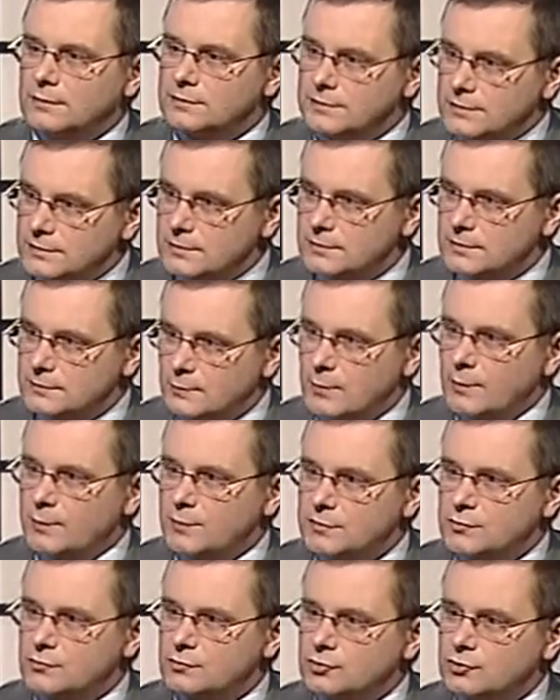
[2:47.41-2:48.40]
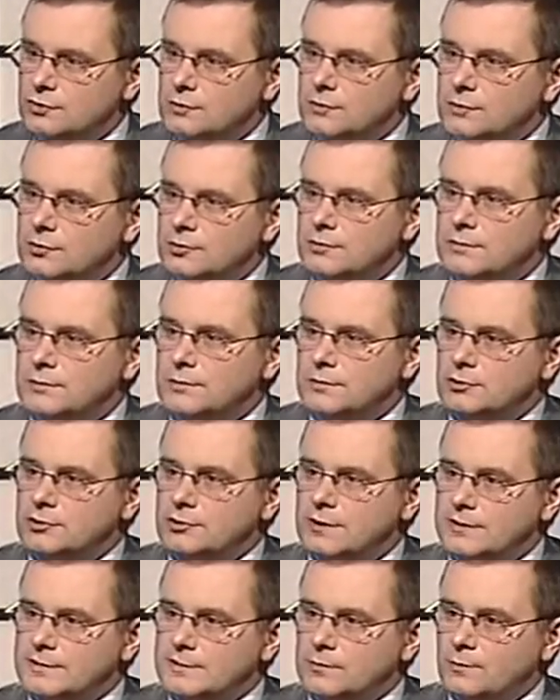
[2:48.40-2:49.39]
E, po prostu, że, że,
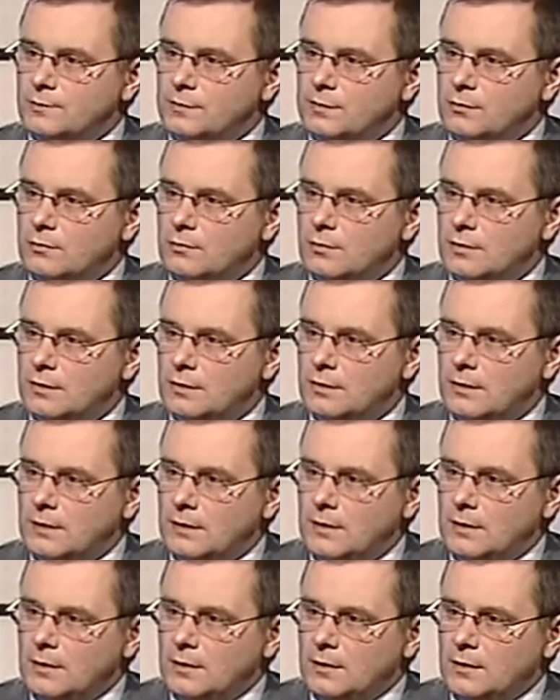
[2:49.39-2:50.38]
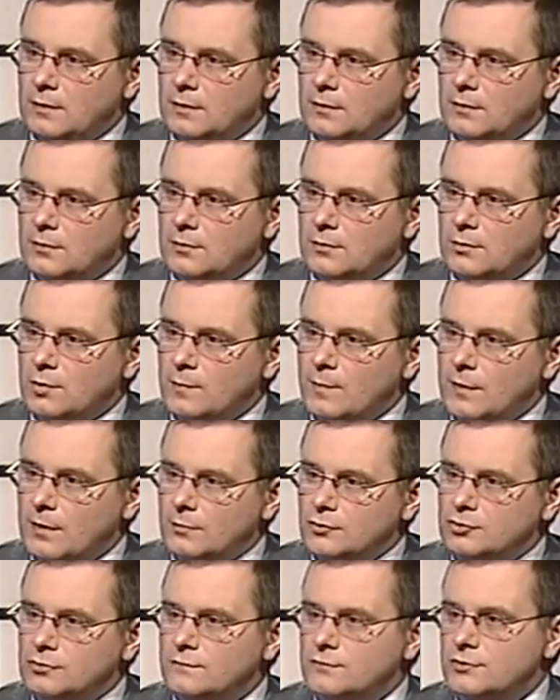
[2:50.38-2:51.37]
że nastąpiło i to
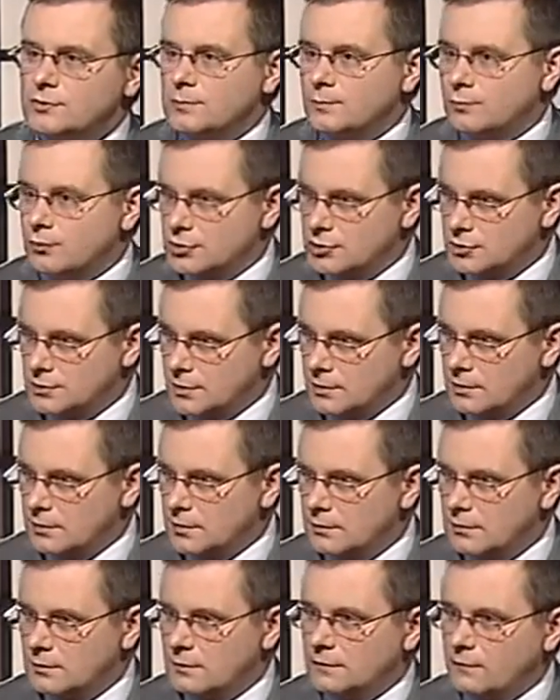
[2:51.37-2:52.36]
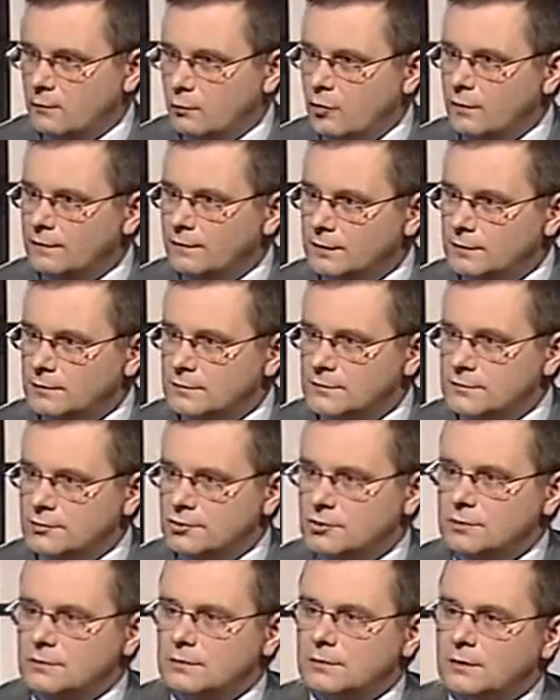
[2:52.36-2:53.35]
ma oczywiście pośredni wpływ na to,
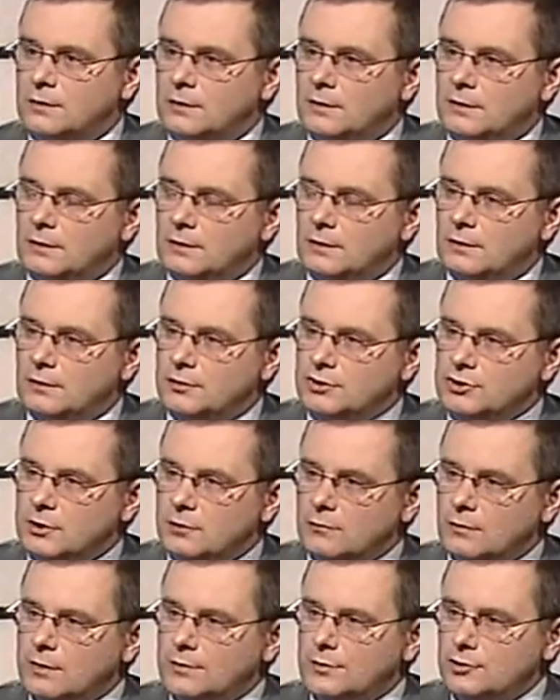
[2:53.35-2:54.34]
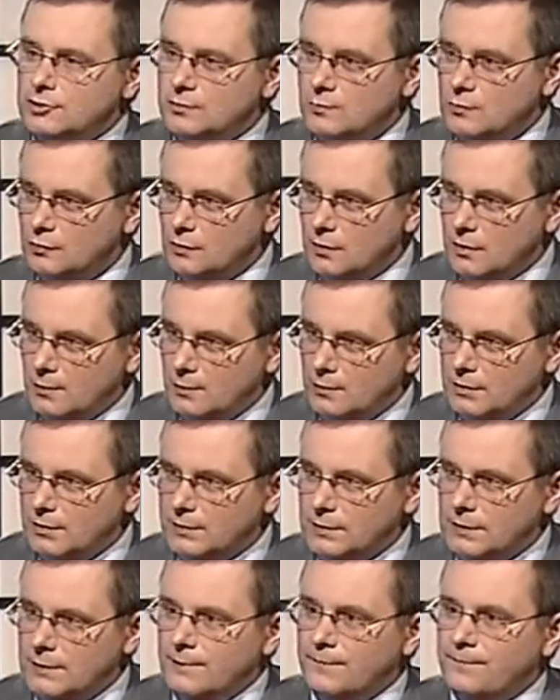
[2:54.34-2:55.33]
co się działo, ale jeśli
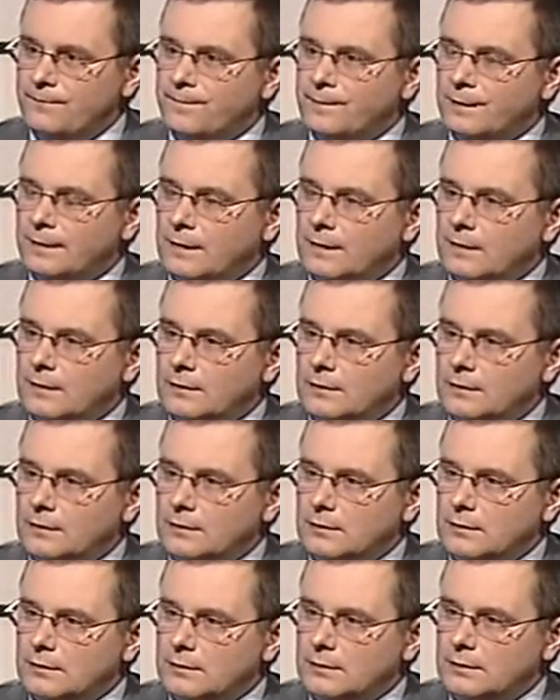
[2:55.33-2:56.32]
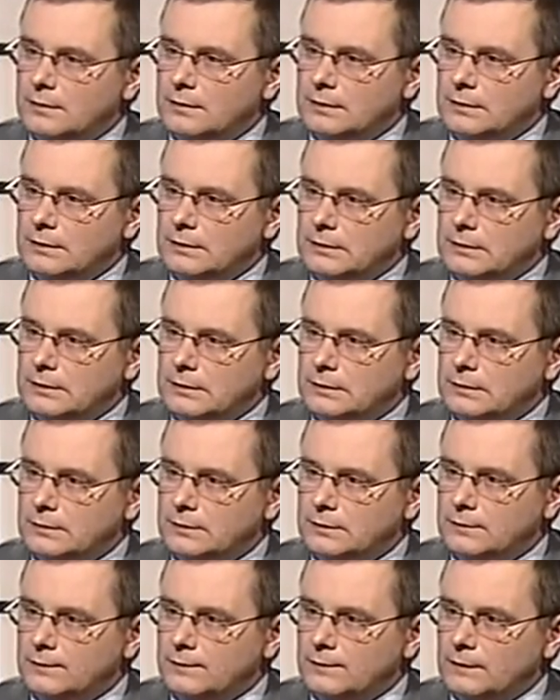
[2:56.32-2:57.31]
byłaby ta E, ta,
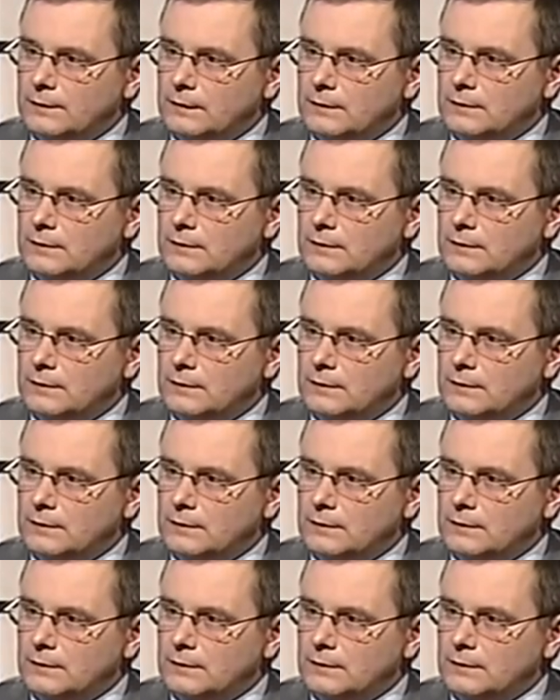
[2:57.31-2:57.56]
e,